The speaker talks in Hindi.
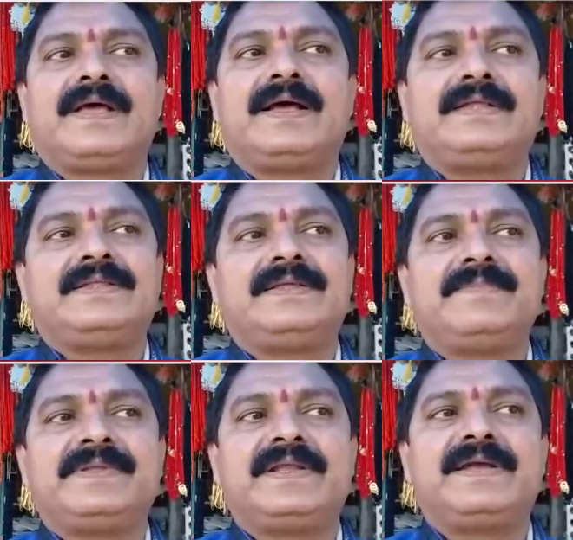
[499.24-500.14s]
तहत
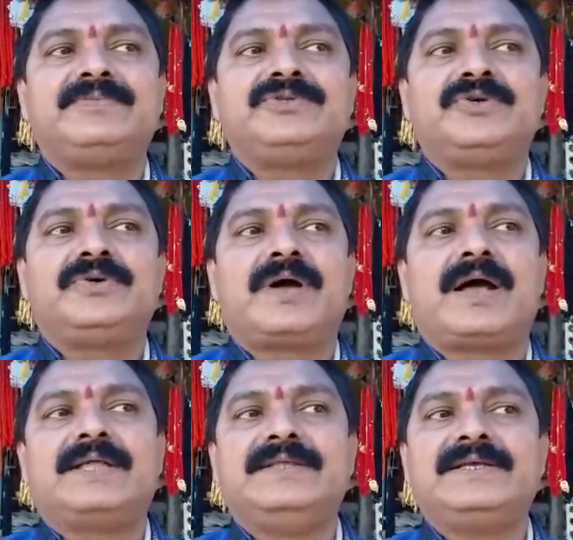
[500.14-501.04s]
मतलब जो
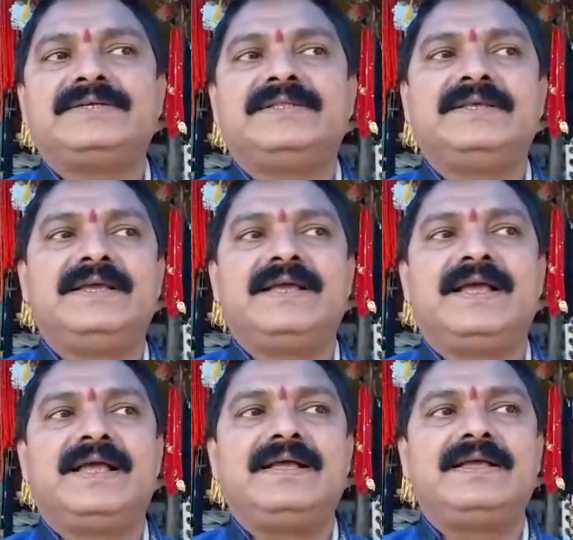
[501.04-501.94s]
आदेश दिए
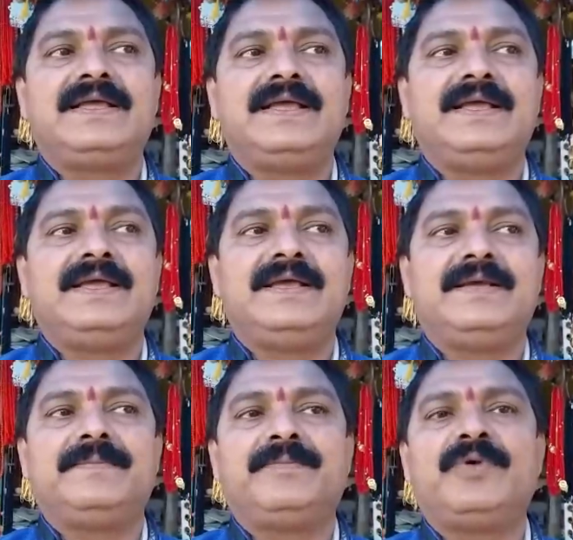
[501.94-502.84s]
हैं कि
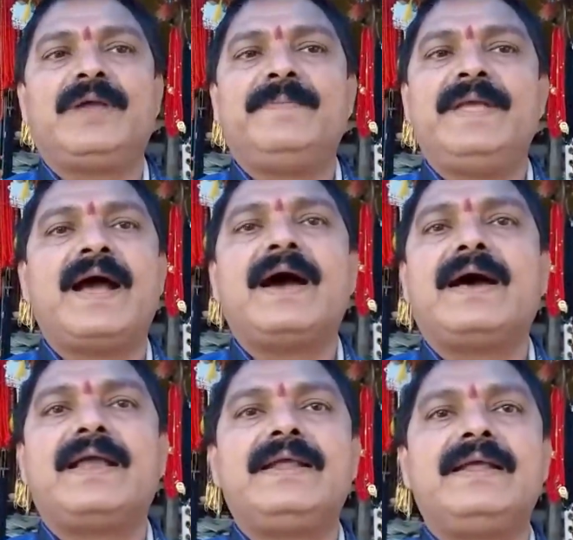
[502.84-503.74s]
पूरे
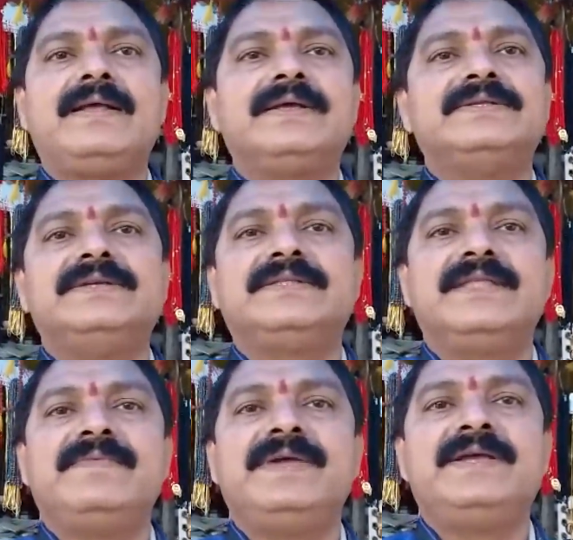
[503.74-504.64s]
बिहार
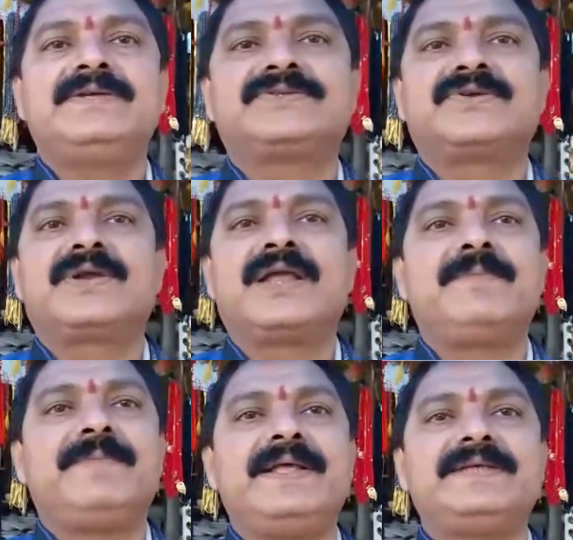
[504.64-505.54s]
जितने भी हिस्टोरिकल
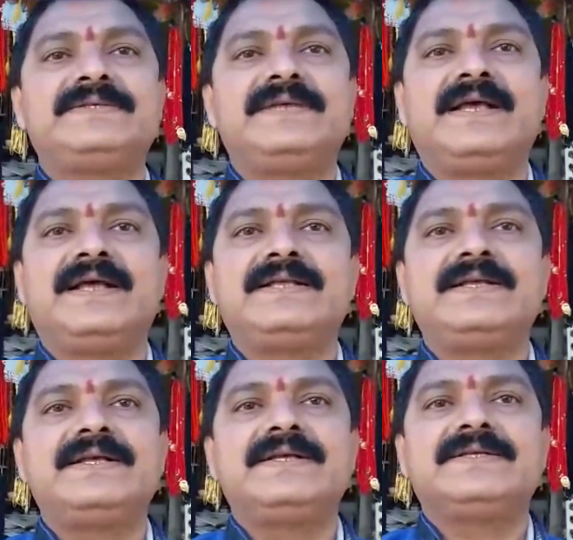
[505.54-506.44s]
प्लेस है
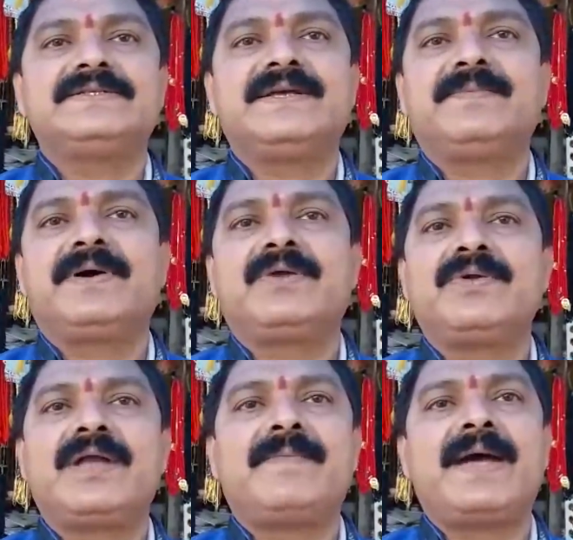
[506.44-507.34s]
सब
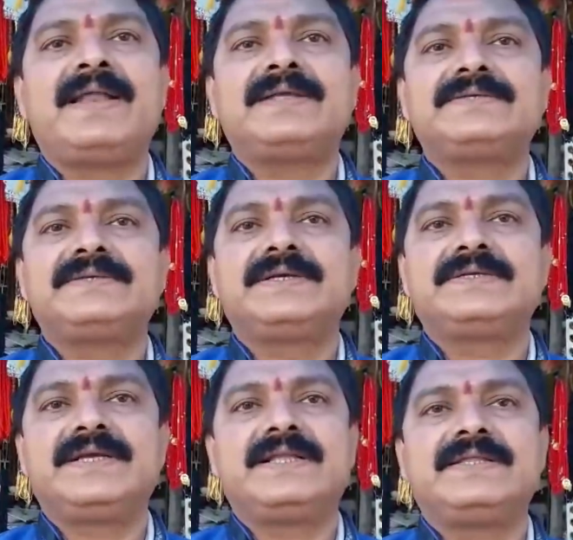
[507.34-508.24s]
कोरोना वायरस के
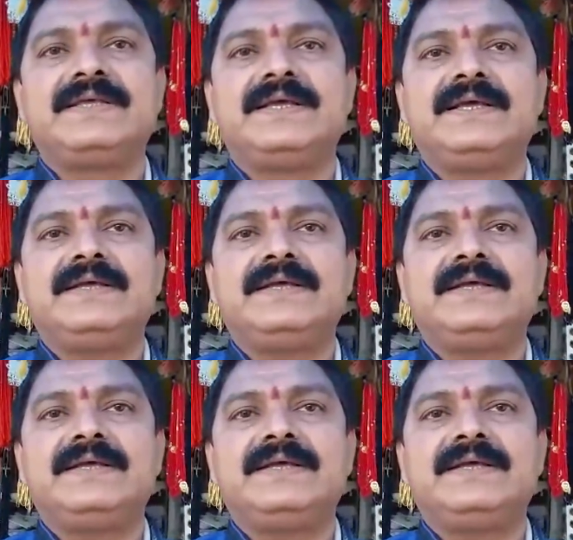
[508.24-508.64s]
चलते